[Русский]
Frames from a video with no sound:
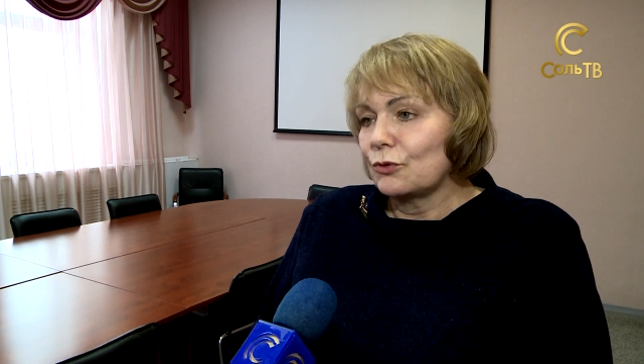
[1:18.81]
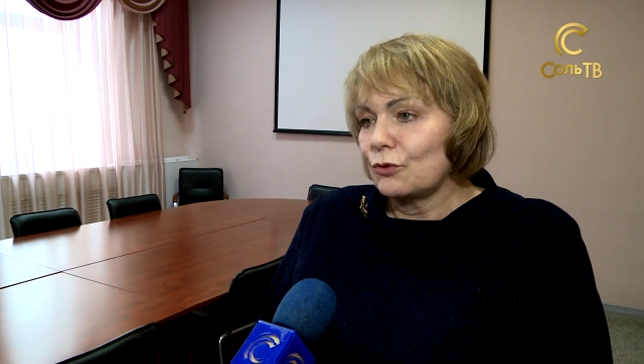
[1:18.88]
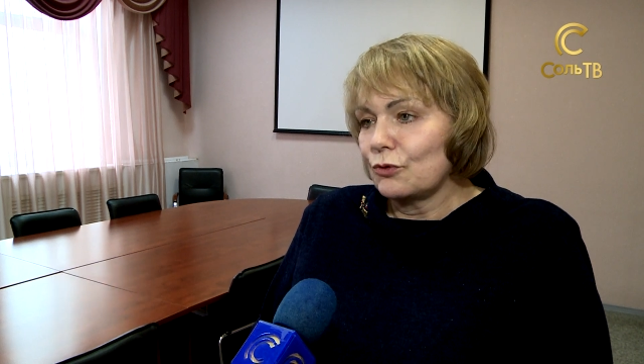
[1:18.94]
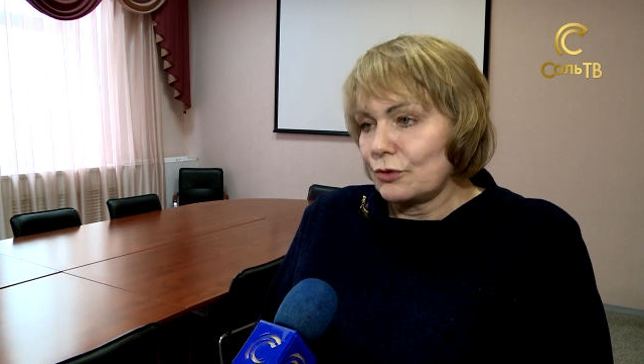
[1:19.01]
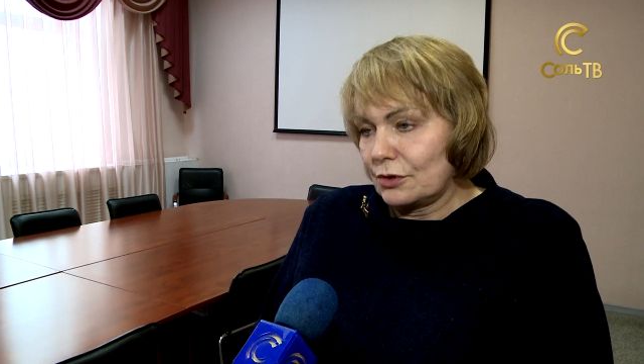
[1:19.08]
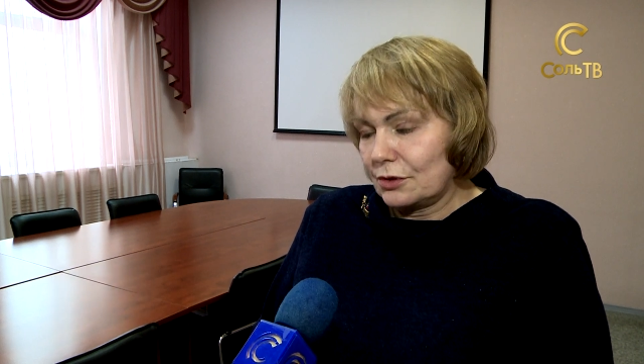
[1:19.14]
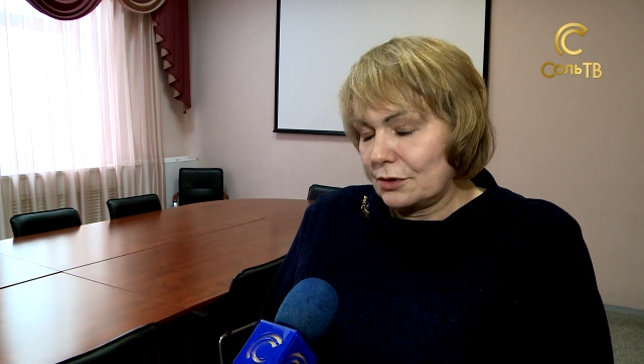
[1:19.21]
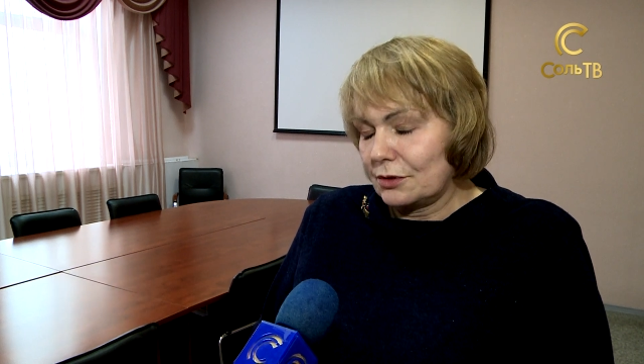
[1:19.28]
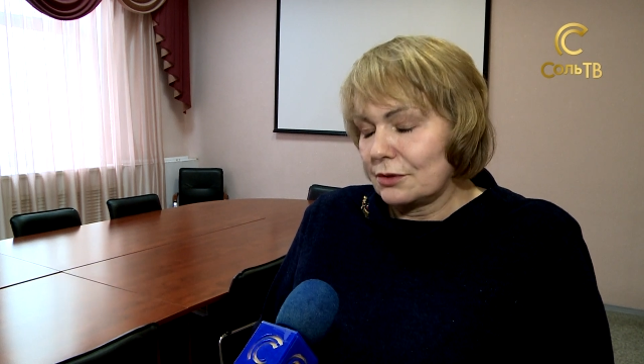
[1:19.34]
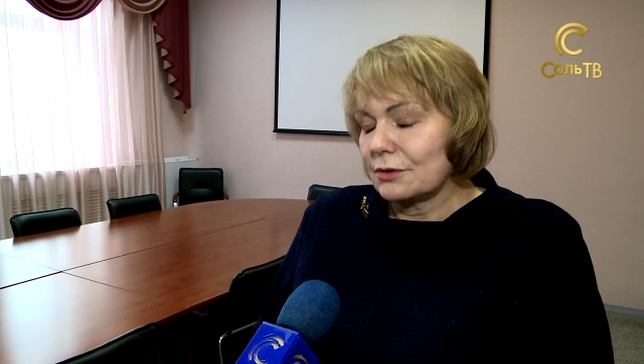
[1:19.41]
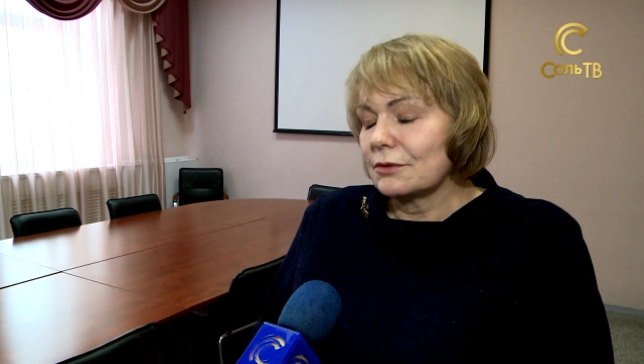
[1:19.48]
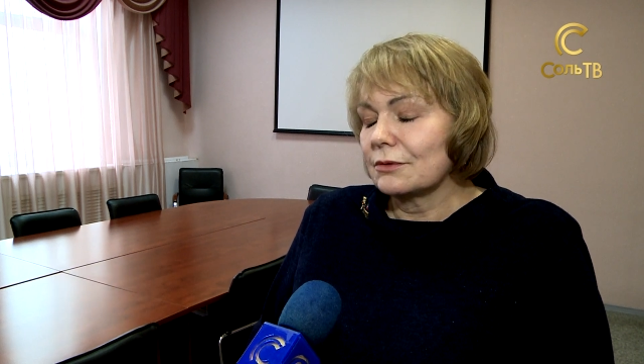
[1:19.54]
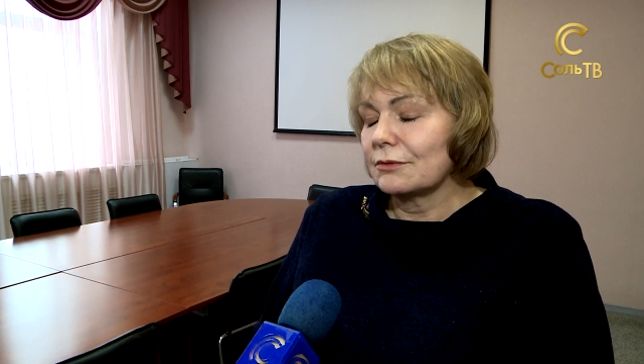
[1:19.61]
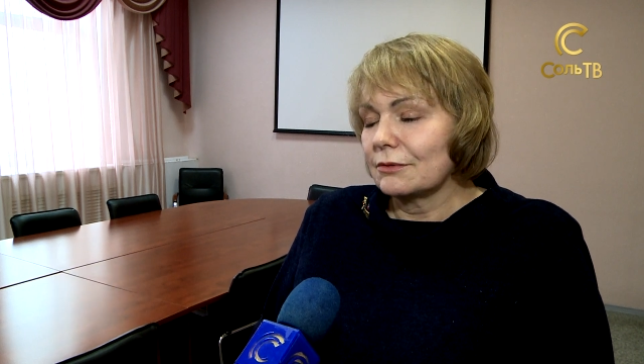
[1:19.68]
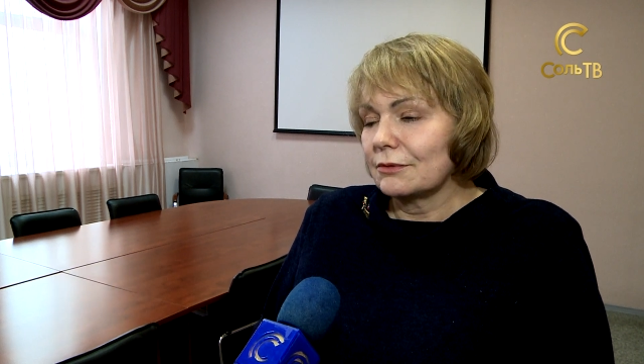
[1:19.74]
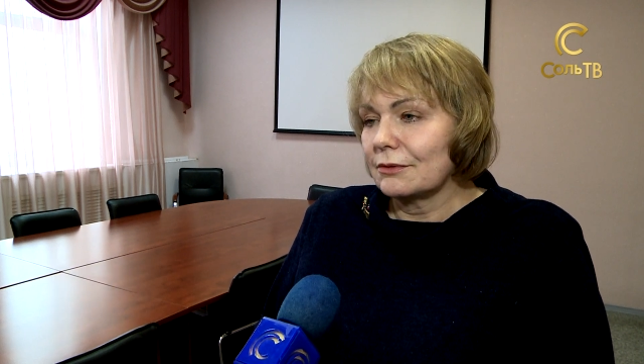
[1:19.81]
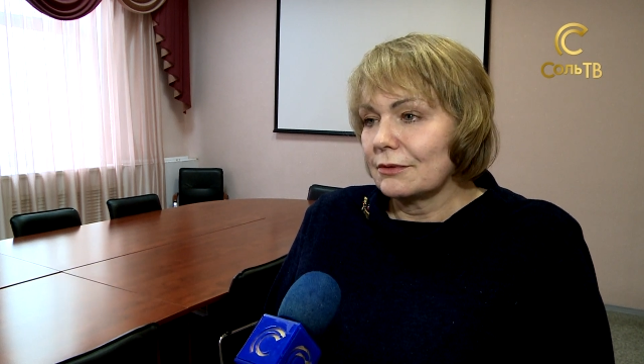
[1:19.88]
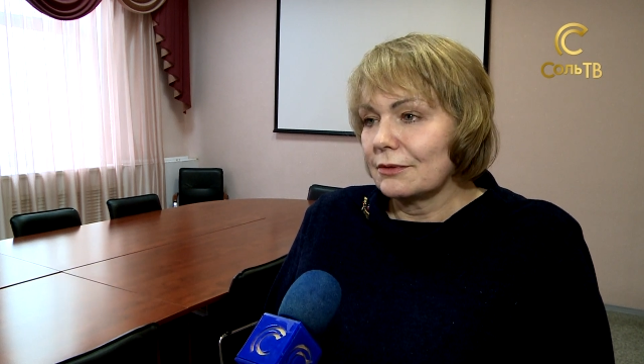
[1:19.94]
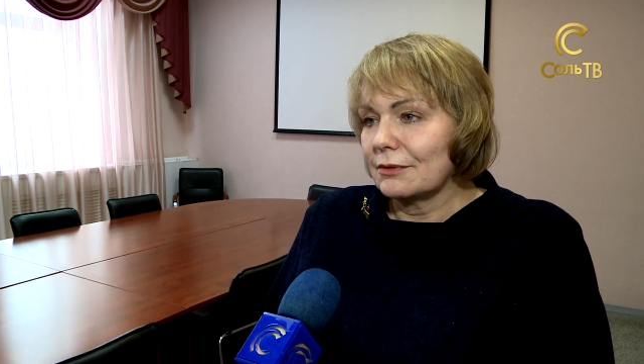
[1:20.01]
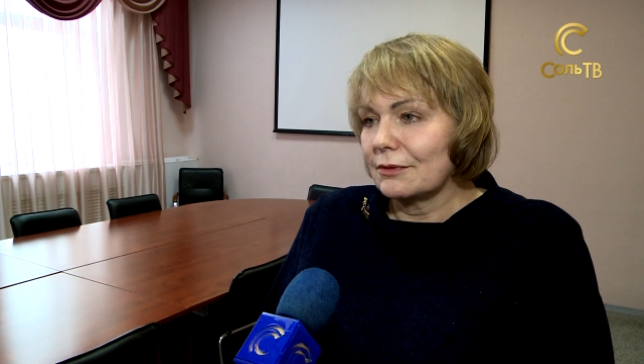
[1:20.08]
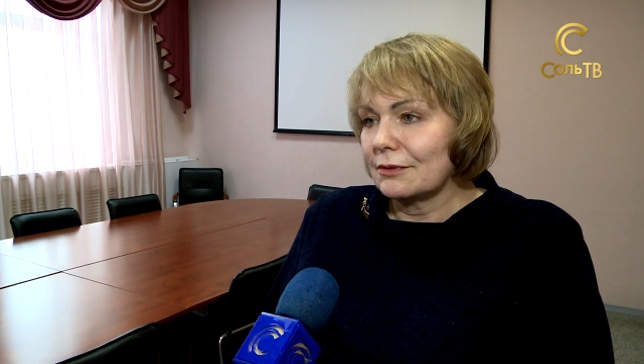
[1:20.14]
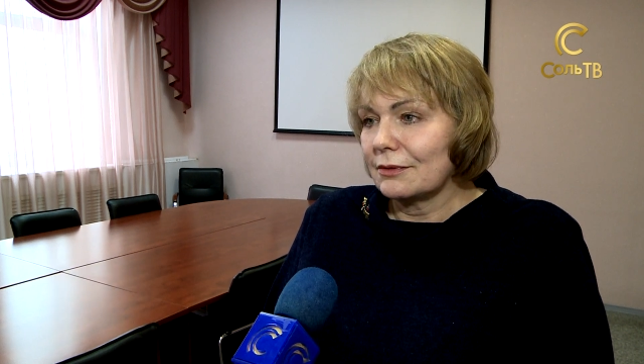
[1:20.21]
То есть...
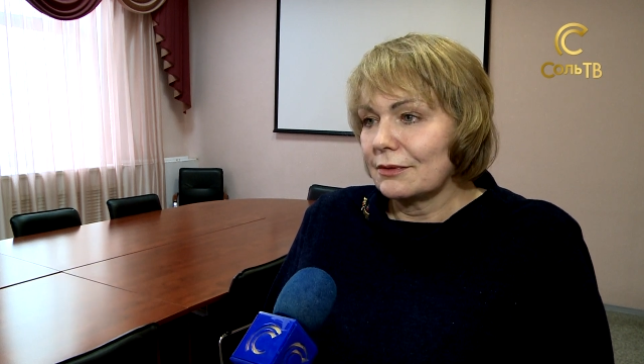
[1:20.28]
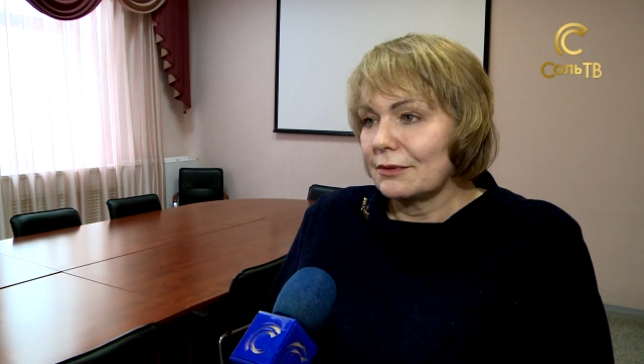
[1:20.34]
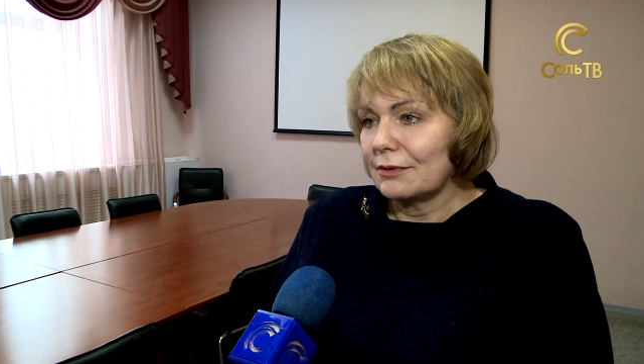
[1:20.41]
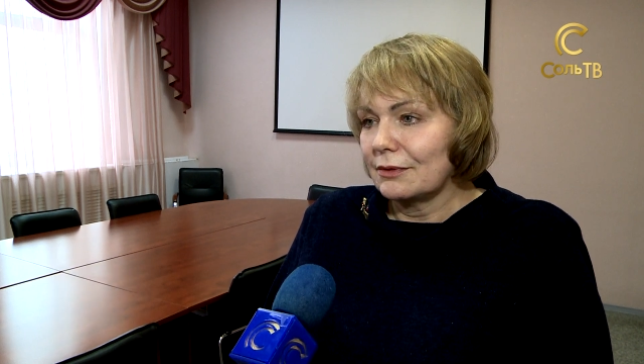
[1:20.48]
С двух